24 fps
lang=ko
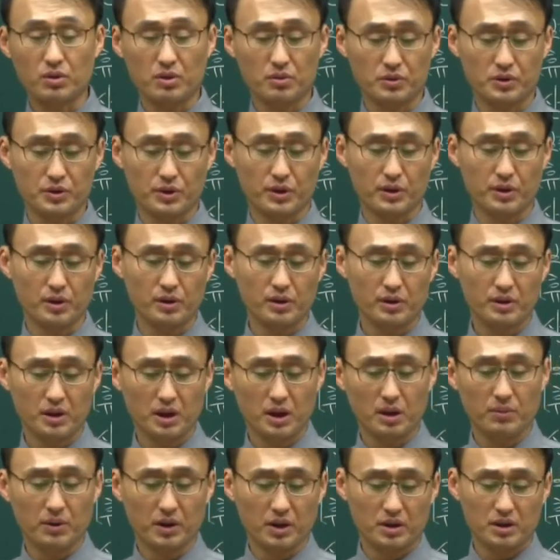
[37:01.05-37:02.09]
풀어보죠.
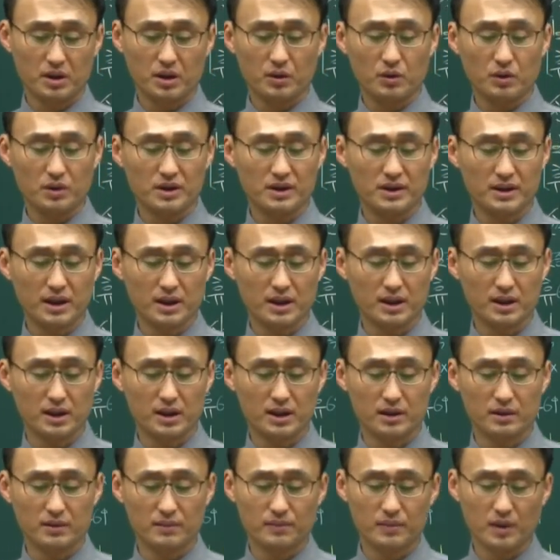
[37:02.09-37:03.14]
1번
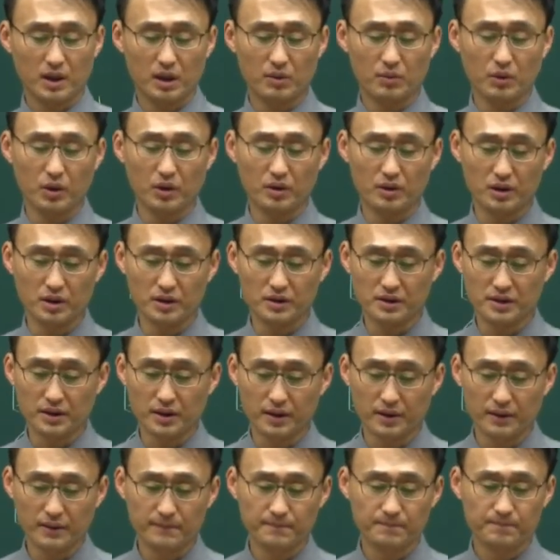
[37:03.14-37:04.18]
시도지사는 1번에
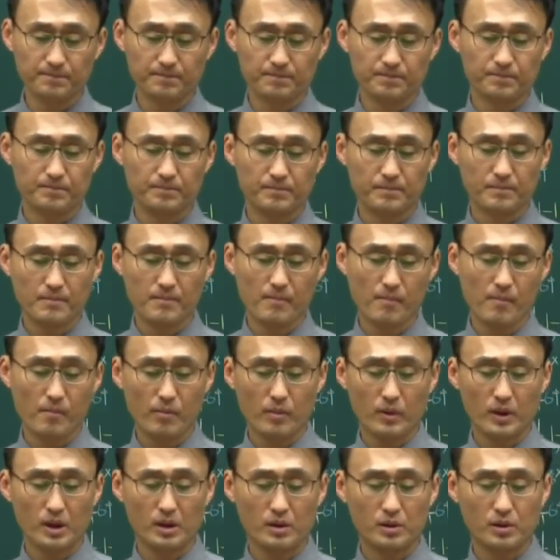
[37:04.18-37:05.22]
틀렸어요.
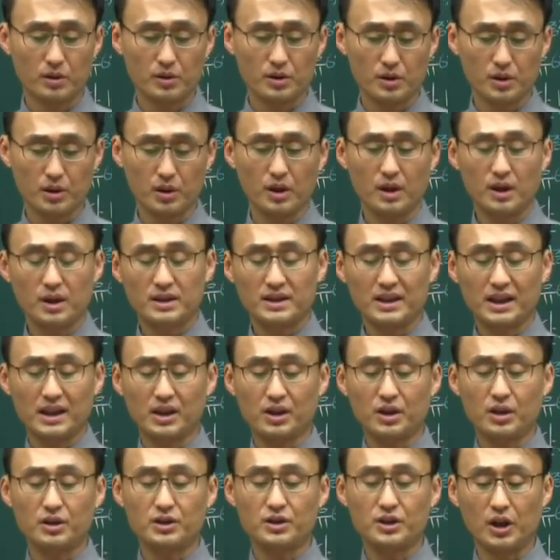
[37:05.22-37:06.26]
그렇죠.
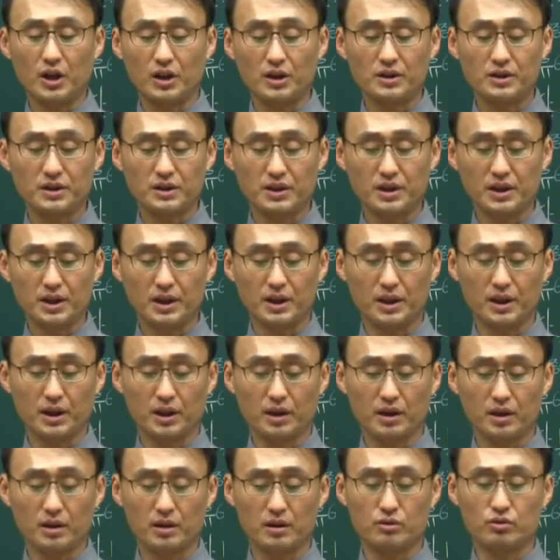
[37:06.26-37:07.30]
자격정지
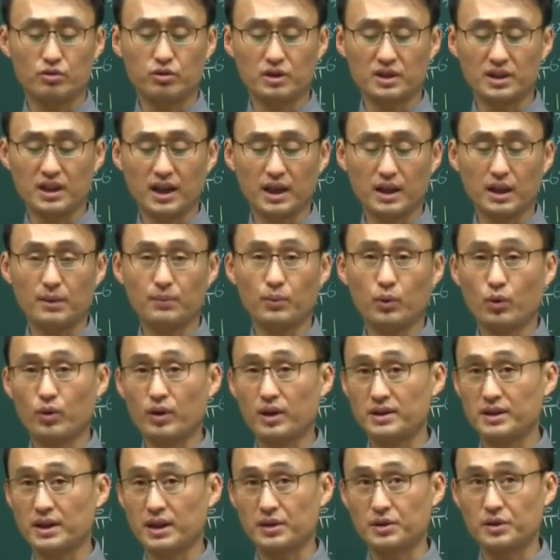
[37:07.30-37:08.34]
이건 국장한테
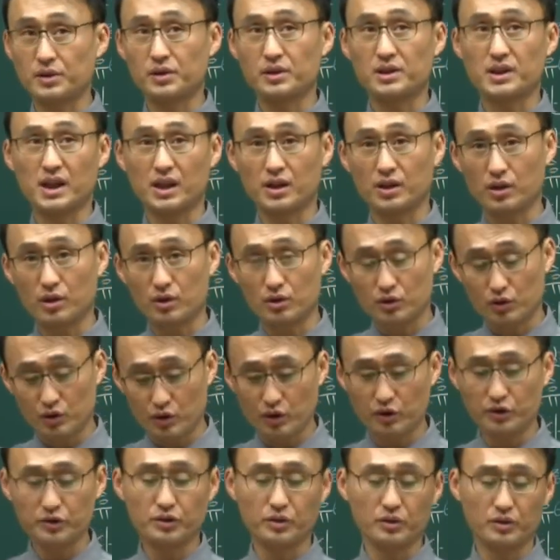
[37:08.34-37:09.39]
보고하지 않죠. 자격
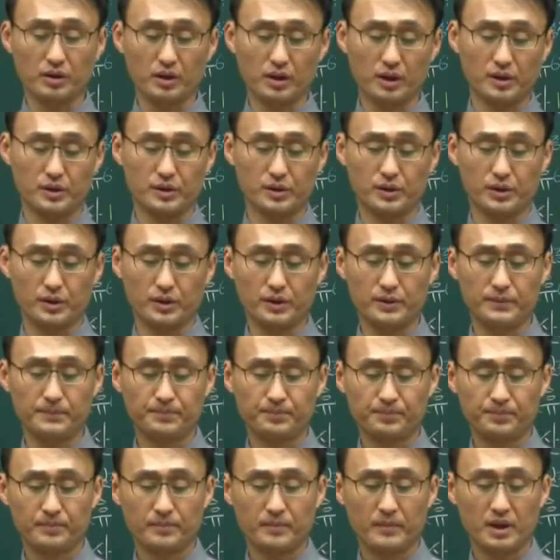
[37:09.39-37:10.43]
취소 들어가야죠.
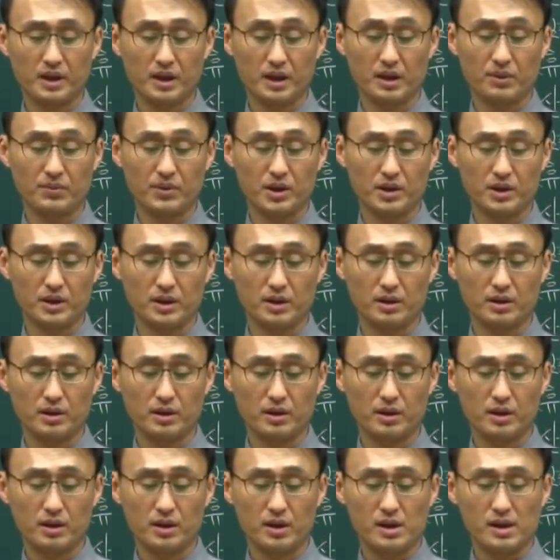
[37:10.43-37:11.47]
2번은
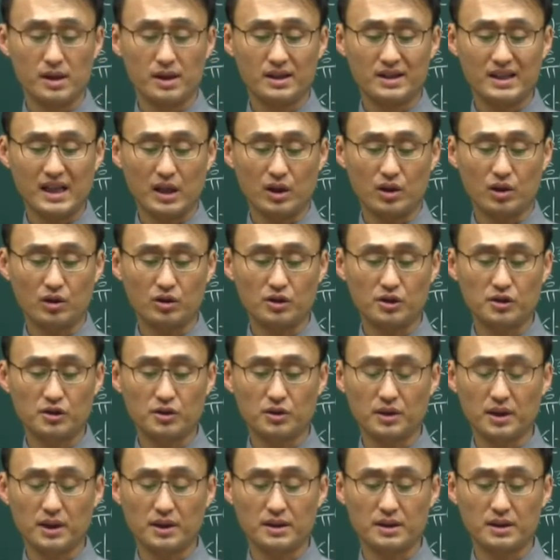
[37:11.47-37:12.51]
자격
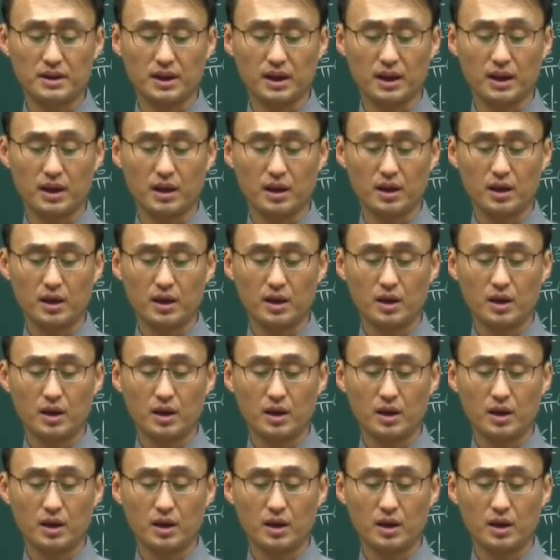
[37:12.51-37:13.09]
취소된 자